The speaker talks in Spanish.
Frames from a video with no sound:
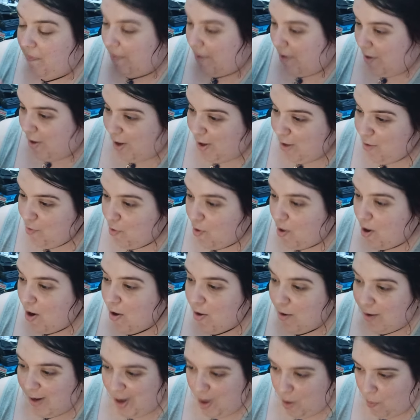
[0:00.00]
Pero es que no lo
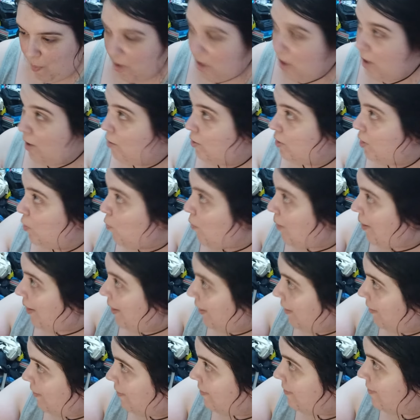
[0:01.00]
leo. Y lo peor es que lo tengo
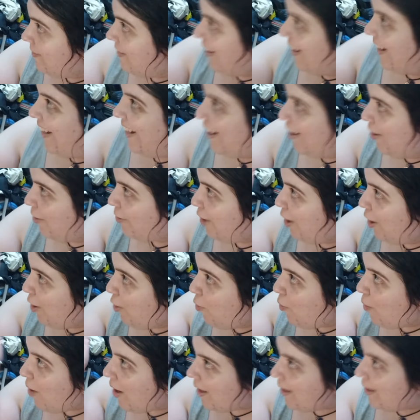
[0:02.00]
ahí. Es que lo
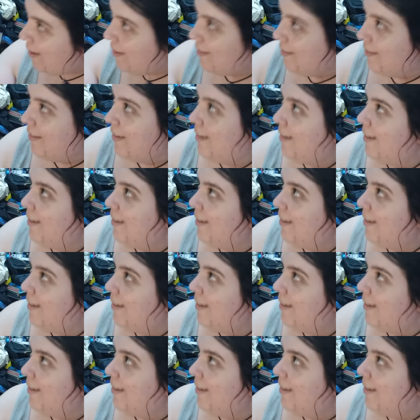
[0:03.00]
tengo ahí.